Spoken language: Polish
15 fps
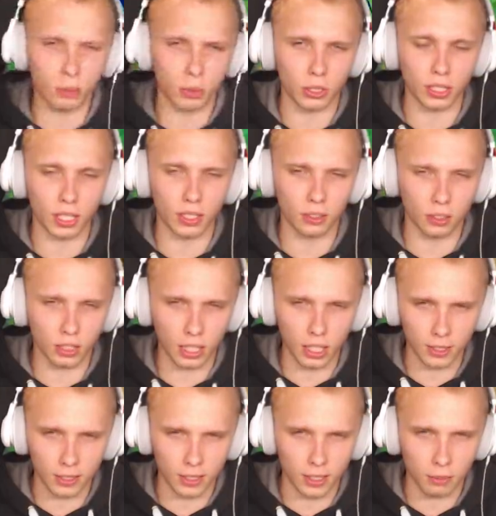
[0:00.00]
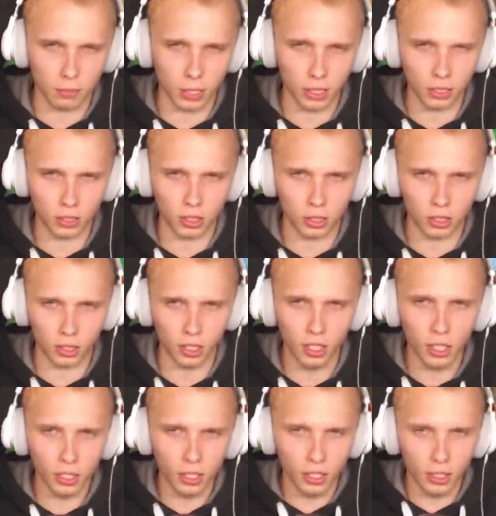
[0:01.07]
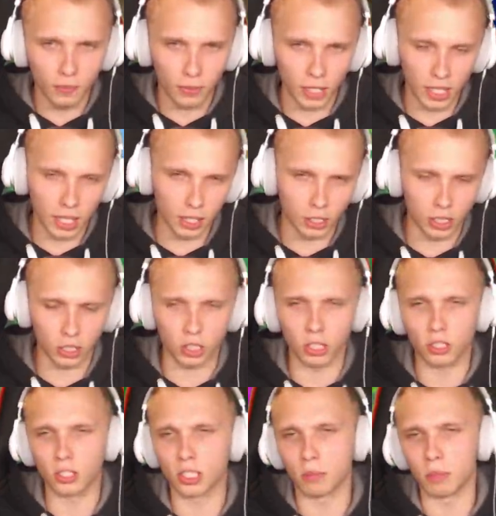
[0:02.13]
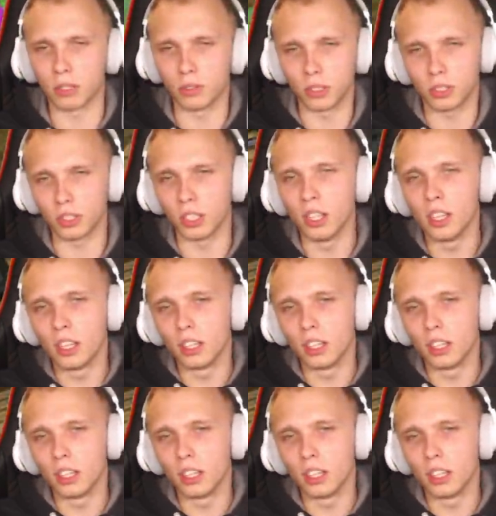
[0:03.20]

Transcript: tam byłeś, ale to za każdym razem mnie gryziesz i też się cieszę, że mnie widzi.